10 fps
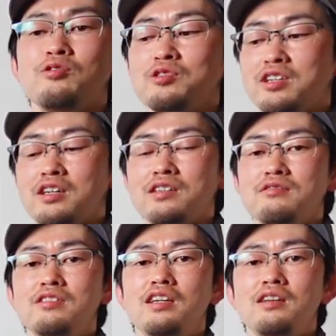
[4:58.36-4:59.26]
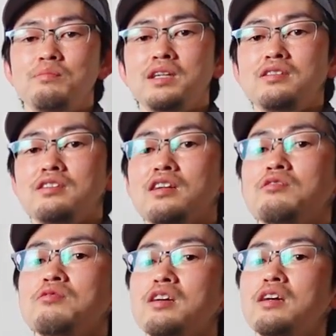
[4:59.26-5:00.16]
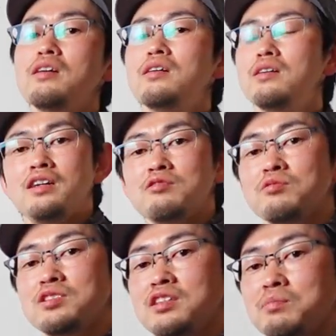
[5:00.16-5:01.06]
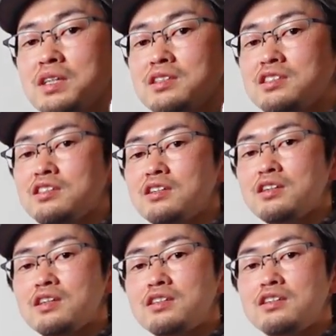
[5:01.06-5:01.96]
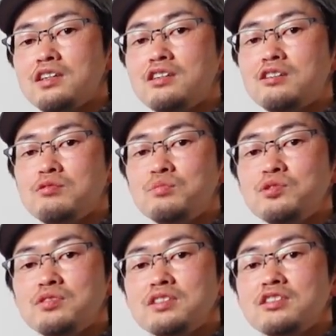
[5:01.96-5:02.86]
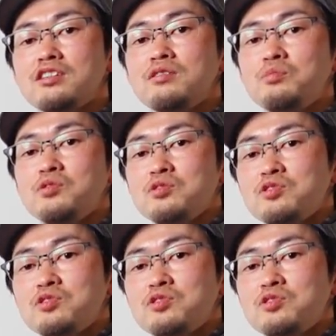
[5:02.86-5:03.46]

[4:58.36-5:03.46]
お手軽で便利なのであのぜひ真似していただきたいなと思うんですけれども